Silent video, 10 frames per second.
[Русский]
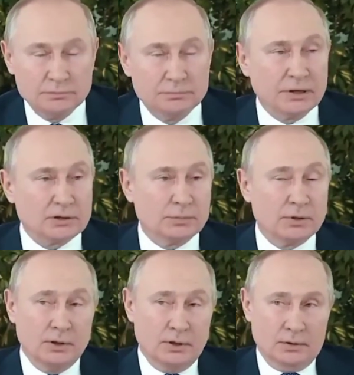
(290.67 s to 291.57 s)
При этом
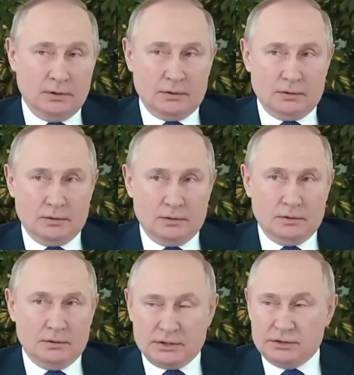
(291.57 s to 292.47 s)

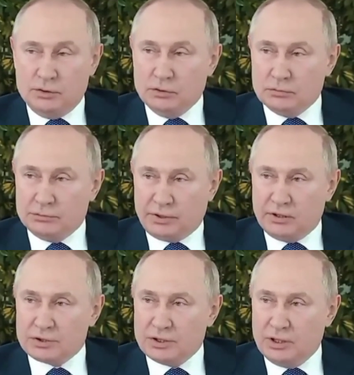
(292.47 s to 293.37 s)
Россию
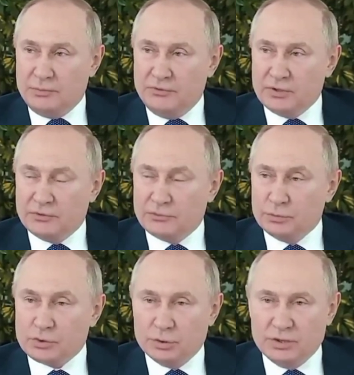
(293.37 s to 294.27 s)
продолжали обвинять в
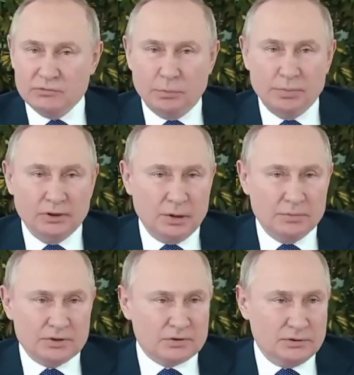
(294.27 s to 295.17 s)
том, что мы не выполняем
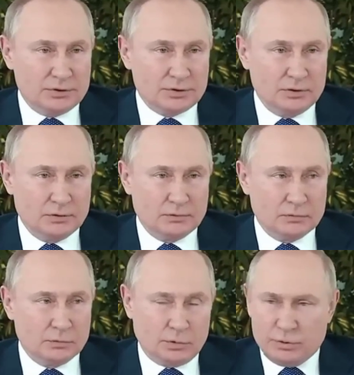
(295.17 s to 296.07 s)
этих соглашений.
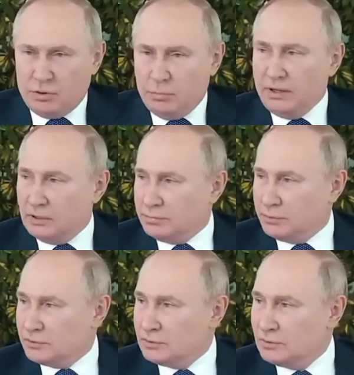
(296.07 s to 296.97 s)
Ну какой-то бред
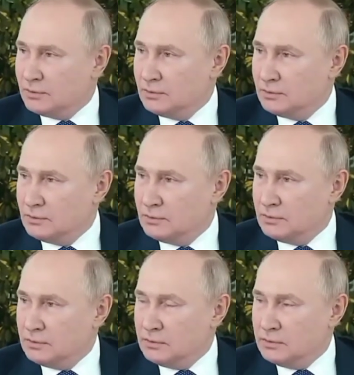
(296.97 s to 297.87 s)
просто.
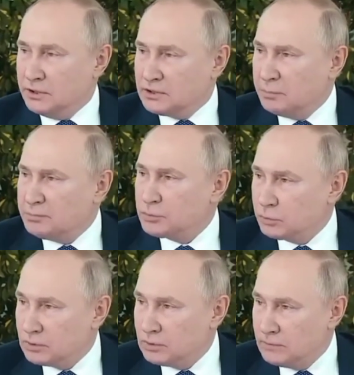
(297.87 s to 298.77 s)
Театр
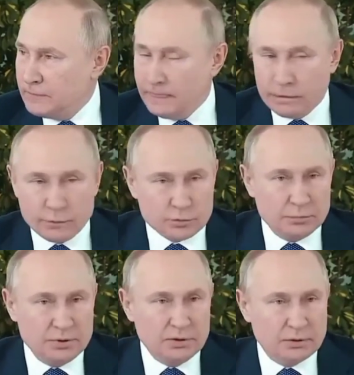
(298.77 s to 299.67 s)
абсурда. То,
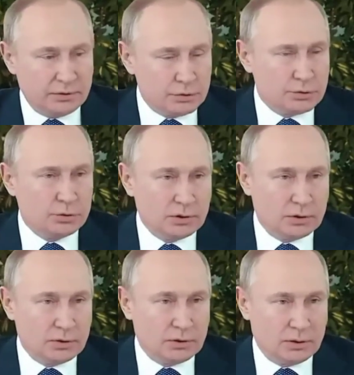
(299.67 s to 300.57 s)
что белое, говорят
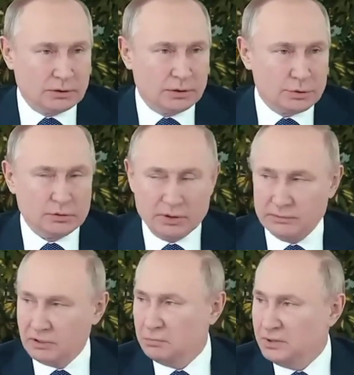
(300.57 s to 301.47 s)
черное, а на черное,
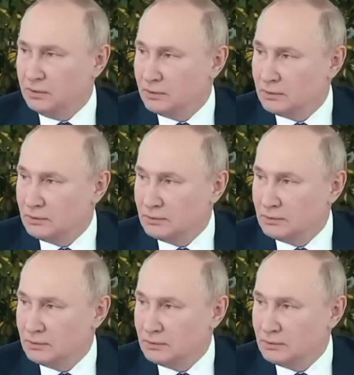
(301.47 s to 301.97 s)
говорят белое.